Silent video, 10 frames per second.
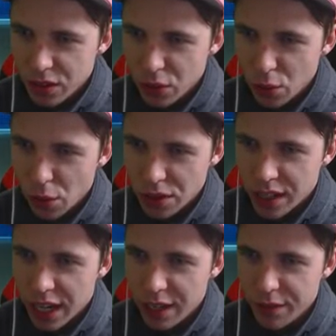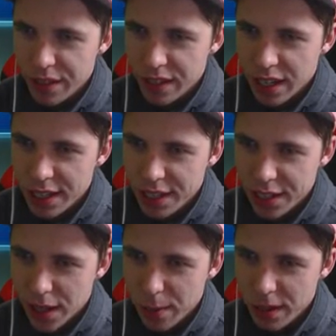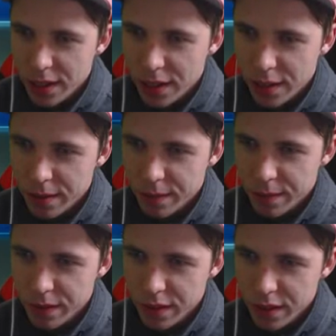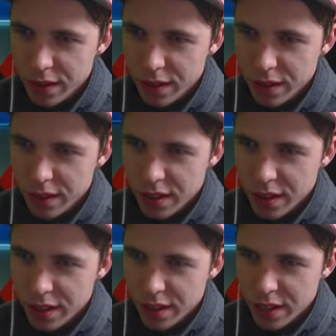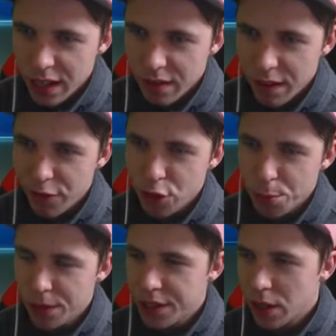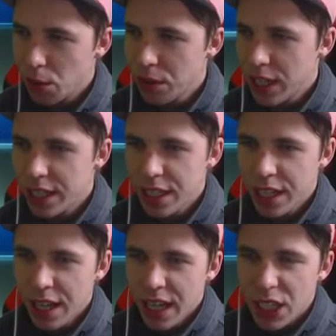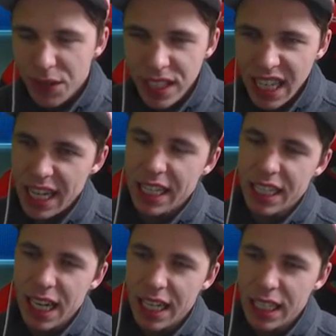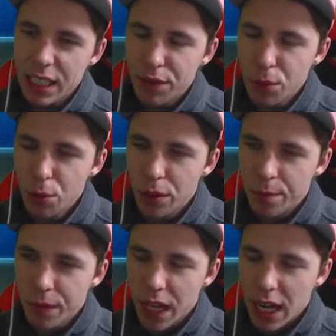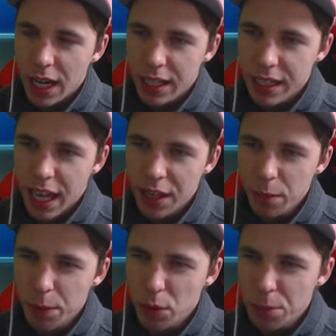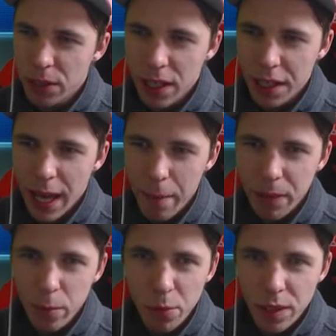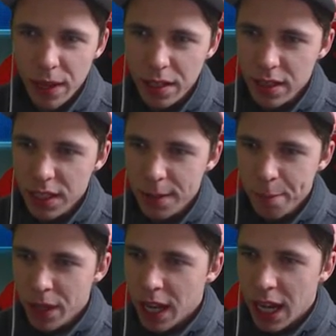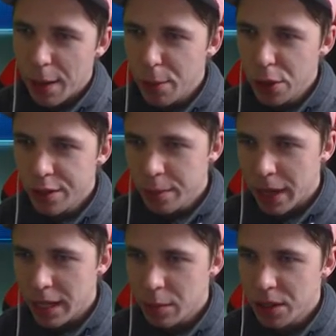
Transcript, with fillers: Oh, sehr einfallsreich der Name, Lila. Ah, Waffe spiele ich auch selten. Ich finde die eigentlich relativ cool. Die erinnert mich so ein bisschen an die M27, aber irgendwie macht die mir